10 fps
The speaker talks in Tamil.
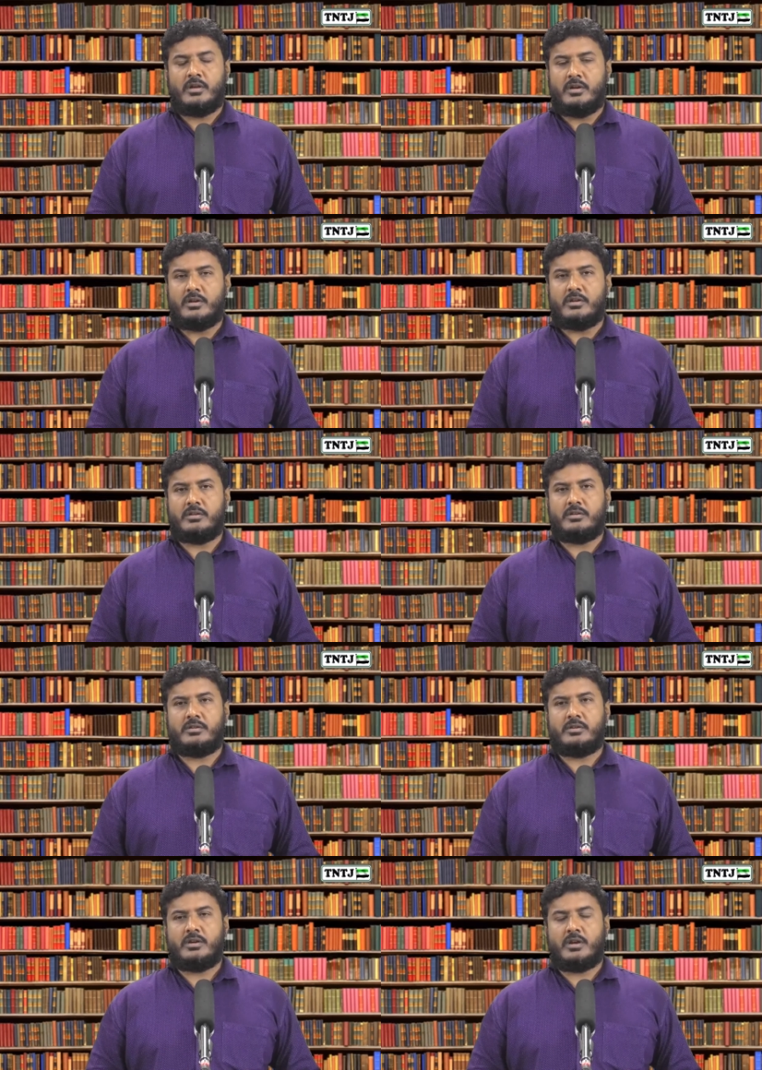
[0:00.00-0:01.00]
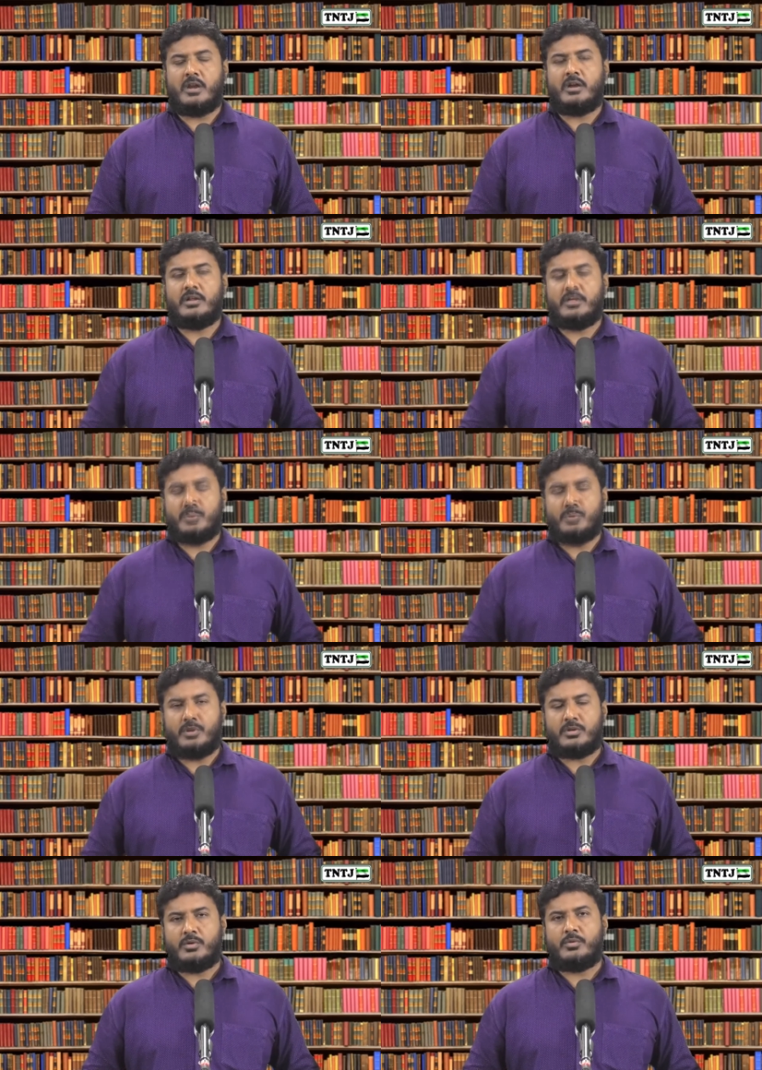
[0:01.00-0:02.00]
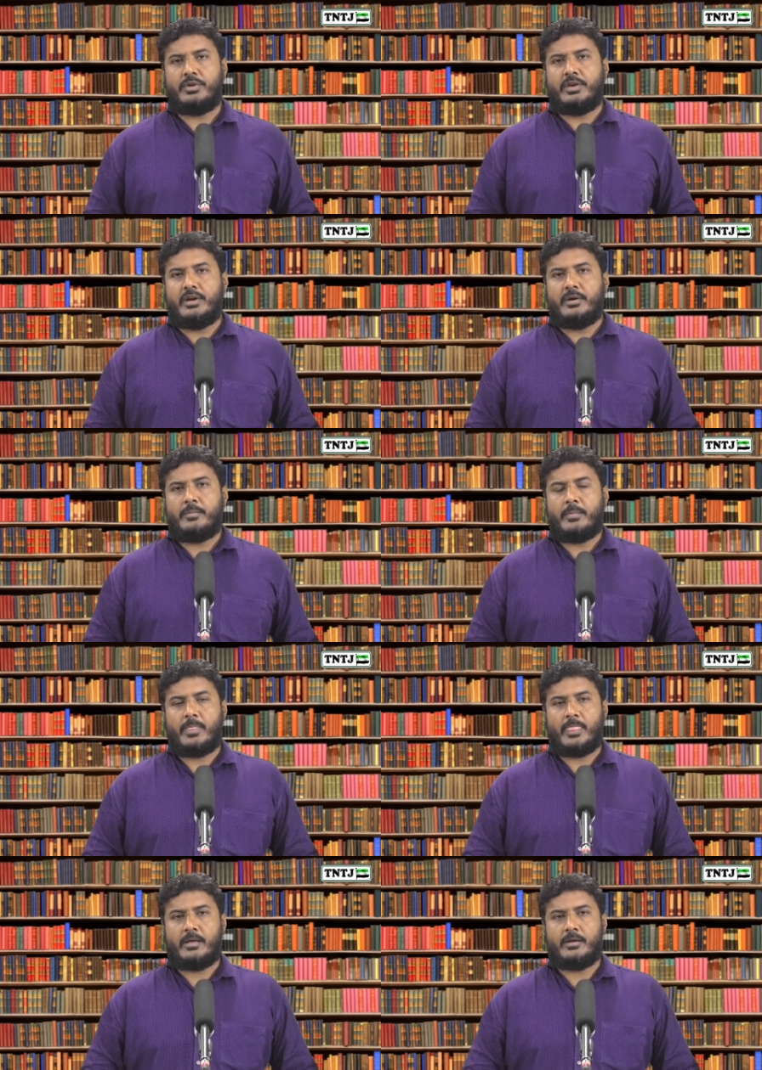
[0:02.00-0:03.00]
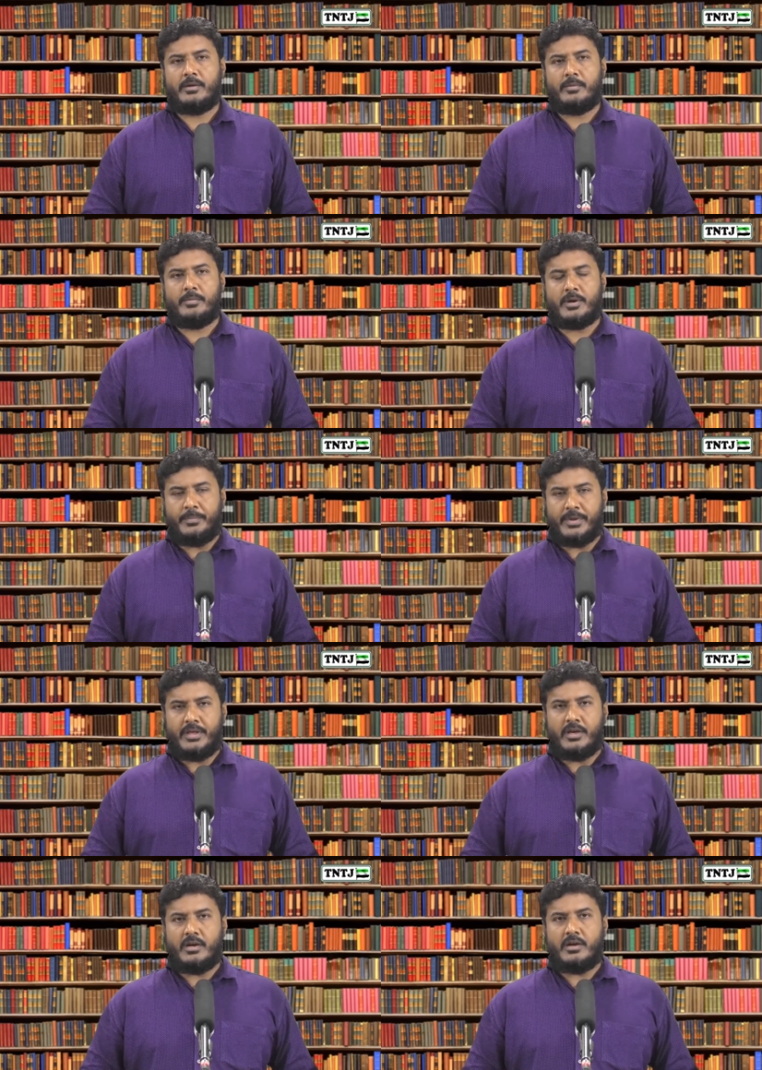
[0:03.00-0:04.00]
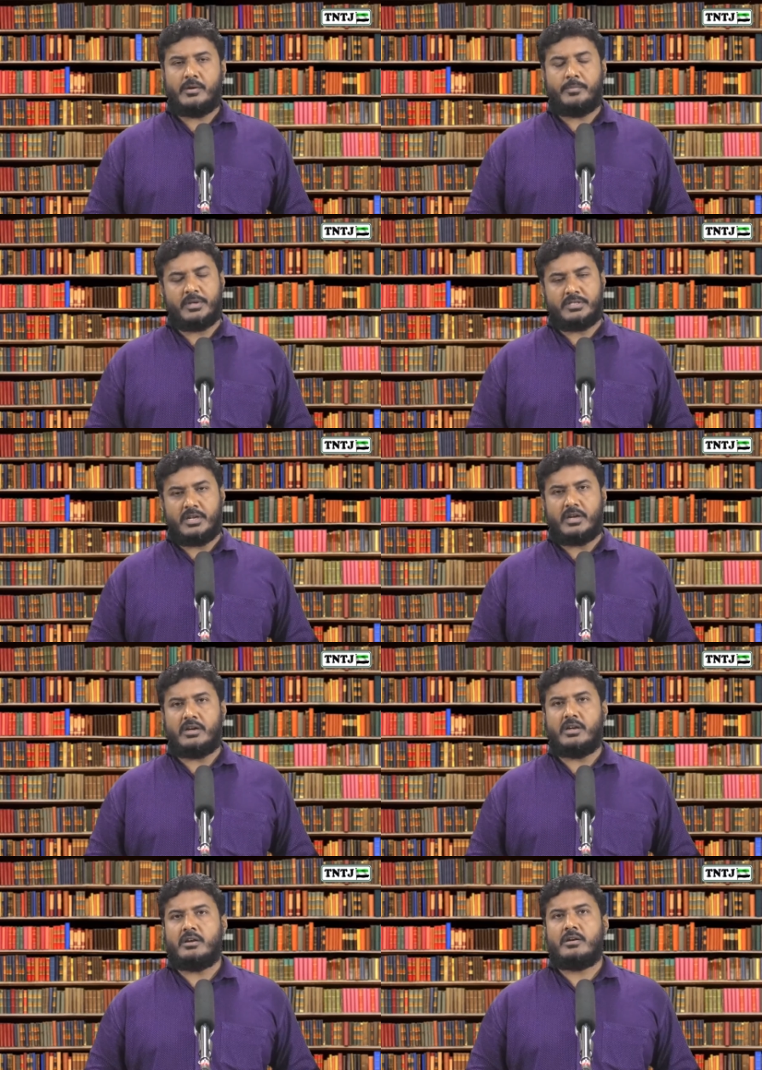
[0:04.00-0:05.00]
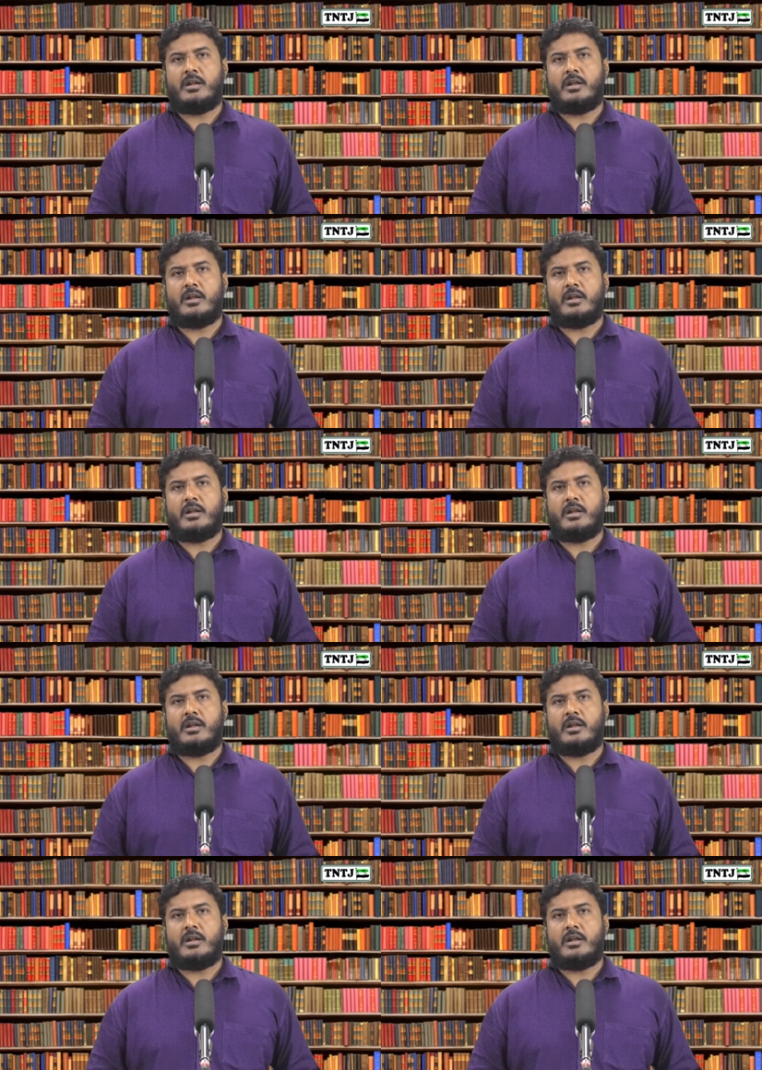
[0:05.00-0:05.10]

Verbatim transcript: இன்று நாடு எதிர்கொண்டிருக்கக்கூடிய மிகப்பெரிய பிரச்சனைகளில்